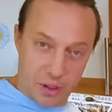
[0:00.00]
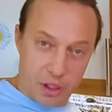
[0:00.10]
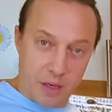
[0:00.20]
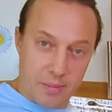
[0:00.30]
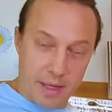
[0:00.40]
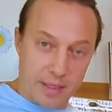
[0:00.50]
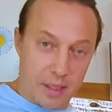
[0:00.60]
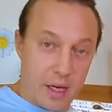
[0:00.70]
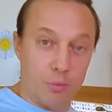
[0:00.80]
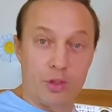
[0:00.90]
сливочное
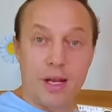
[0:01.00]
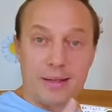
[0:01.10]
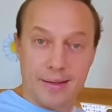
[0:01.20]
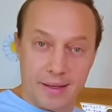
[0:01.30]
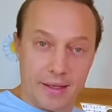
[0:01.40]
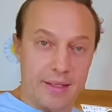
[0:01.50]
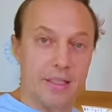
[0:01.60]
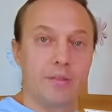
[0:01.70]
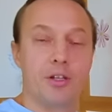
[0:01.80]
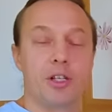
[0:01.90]
масло, а мускатный
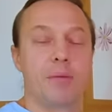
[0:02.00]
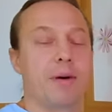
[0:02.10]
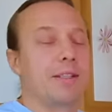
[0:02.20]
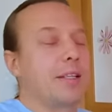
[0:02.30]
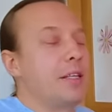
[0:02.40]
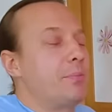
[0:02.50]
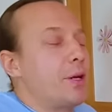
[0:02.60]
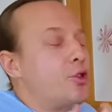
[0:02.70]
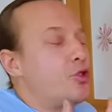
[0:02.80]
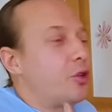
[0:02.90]
орех и сливочное масло, они
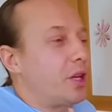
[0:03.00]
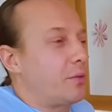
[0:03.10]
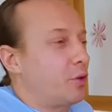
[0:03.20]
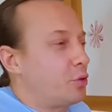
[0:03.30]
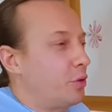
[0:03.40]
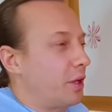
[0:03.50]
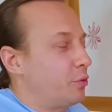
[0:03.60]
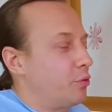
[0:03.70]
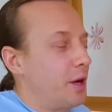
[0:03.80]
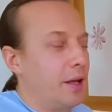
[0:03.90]
подчеркивают
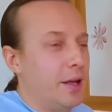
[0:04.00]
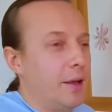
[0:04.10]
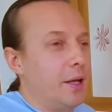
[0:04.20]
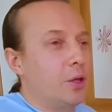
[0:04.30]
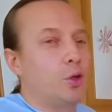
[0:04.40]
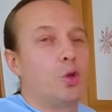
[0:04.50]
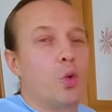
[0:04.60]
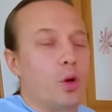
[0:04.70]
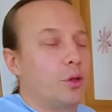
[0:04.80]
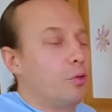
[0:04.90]
друг от друга,
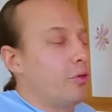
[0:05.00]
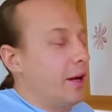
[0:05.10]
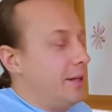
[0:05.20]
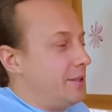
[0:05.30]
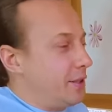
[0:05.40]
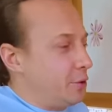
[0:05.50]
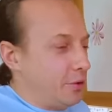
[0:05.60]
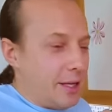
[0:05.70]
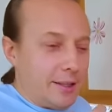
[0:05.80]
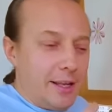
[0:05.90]
друг друга и
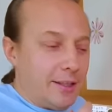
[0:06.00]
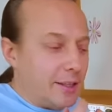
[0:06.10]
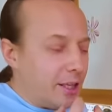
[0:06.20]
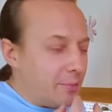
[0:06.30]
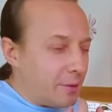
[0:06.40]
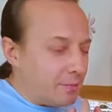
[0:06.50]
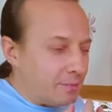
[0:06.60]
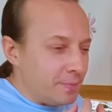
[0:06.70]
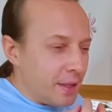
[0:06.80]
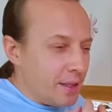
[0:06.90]
делают котлеты
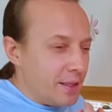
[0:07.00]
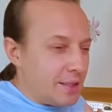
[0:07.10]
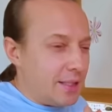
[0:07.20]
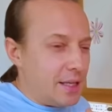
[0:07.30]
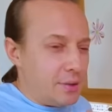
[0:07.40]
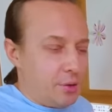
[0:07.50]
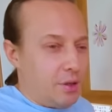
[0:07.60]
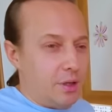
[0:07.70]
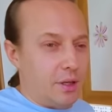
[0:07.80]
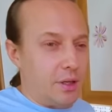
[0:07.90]
такими знаете,
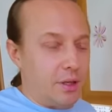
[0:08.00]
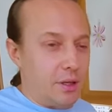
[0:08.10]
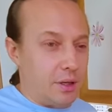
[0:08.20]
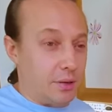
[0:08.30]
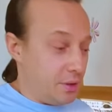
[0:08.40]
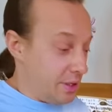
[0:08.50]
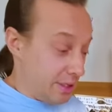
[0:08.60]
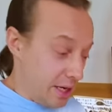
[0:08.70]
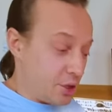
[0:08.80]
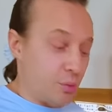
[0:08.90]
вот э,
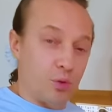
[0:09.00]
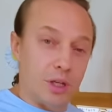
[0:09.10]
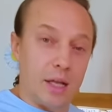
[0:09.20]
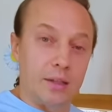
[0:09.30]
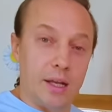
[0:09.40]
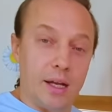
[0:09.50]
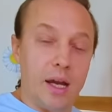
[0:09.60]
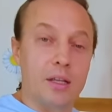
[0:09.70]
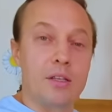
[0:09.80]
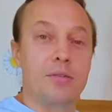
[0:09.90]
не зря же мускатный
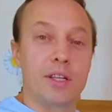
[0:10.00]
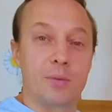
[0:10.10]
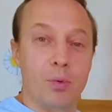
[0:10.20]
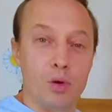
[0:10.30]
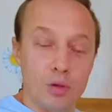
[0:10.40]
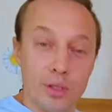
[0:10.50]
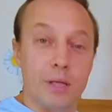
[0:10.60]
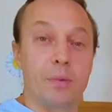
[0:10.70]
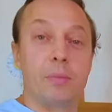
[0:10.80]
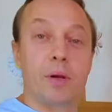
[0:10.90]
орех активно
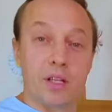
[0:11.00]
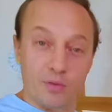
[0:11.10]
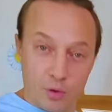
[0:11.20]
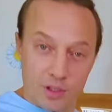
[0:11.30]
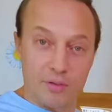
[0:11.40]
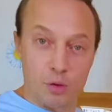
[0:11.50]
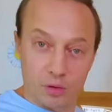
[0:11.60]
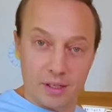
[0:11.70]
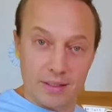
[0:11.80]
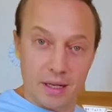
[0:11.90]
используется при производстве
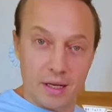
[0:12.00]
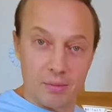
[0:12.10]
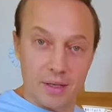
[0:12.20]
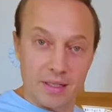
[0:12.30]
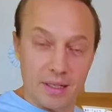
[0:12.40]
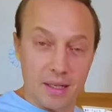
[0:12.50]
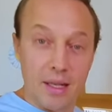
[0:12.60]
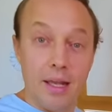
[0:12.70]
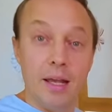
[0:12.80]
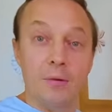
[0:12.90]
докторской
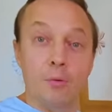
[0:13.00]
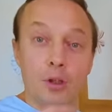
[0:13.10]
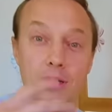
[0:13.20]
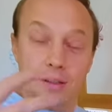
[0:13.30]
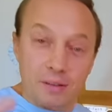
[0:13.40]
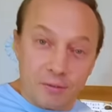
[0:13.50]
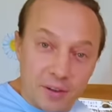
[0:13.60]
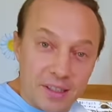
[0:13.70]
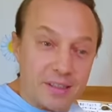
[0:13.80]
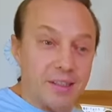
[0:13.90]
колбасы. Вот,
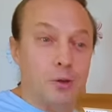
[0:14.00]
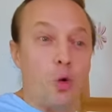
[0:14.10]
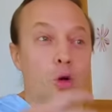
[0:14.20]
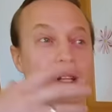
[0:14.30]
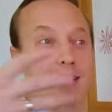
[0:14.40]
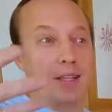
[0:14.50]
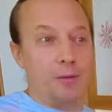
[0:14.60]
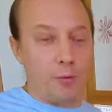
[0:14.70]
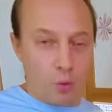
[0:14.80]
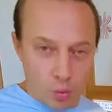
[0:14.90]
вот этот
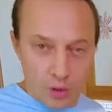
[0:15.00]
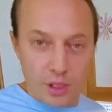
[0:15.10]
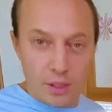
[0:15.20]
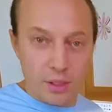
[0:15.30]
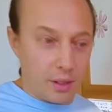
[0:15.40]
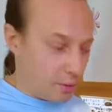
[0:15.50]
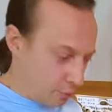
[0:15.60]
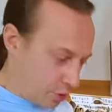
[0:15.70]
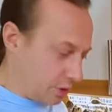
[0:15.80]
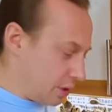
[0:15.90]
докторский вкус
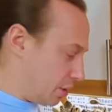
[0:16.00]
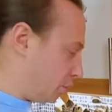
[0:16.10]
вот и